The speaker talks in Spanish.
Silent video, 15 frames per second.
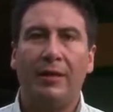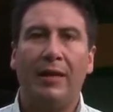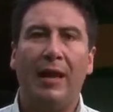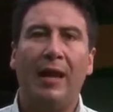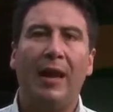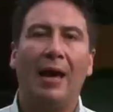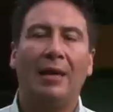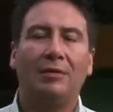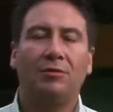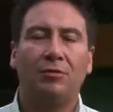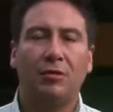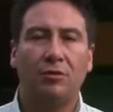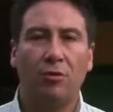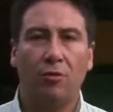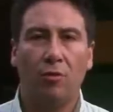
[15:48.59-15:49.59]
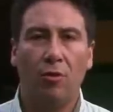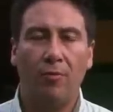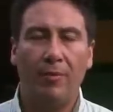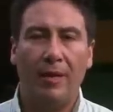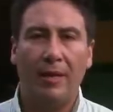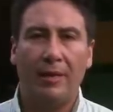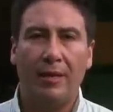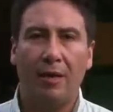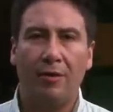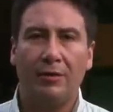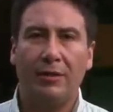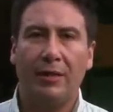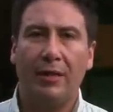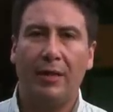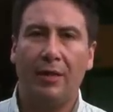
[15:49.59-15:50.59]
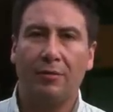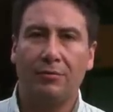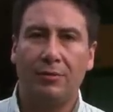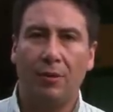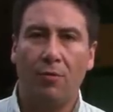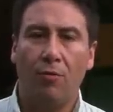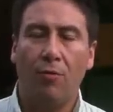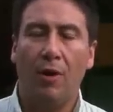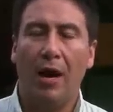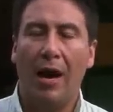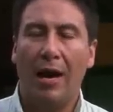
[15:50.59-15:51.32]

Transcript: que la Asociación Colombiana de Creadores de Ganado CEBU,